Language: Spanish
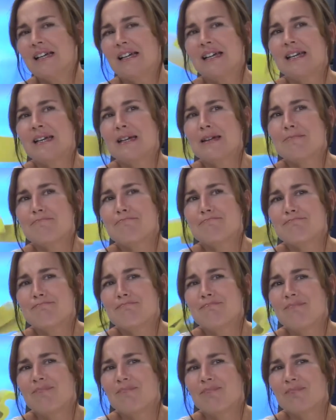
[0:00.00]
Eh,
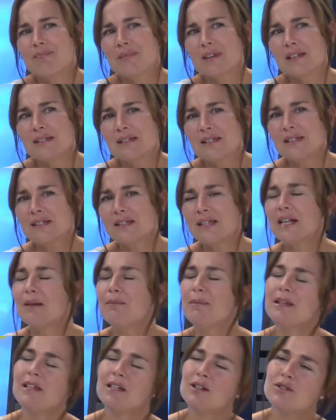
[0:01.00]

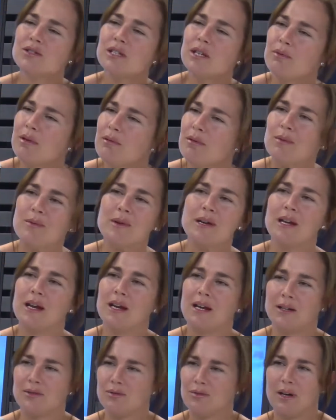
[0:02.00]
sinceramente no se vive bien
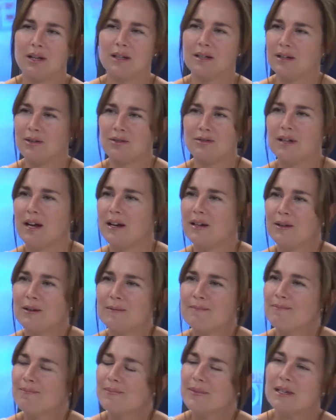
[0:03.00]
en la ciudad de Rosario
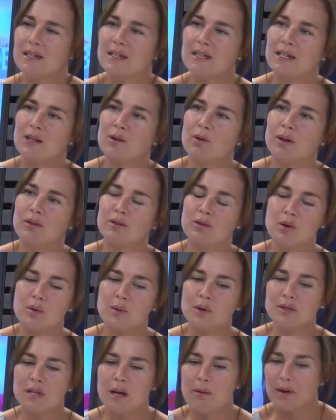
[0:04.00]
y cuando
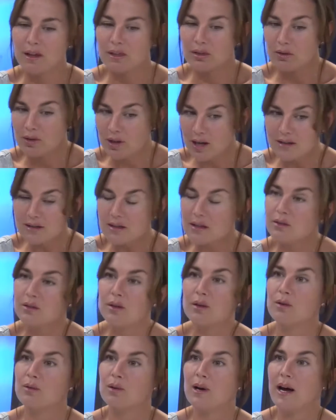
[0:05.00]
vos abandonás
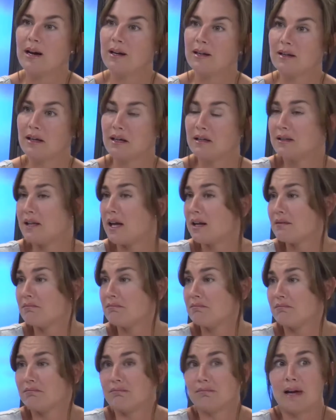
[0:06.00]
estos lugares que
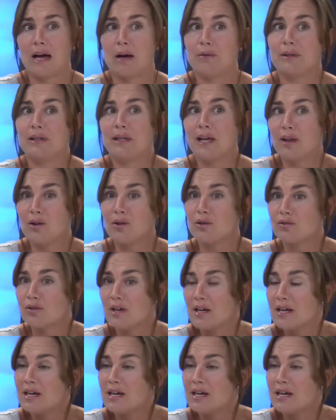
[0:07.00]
están habitados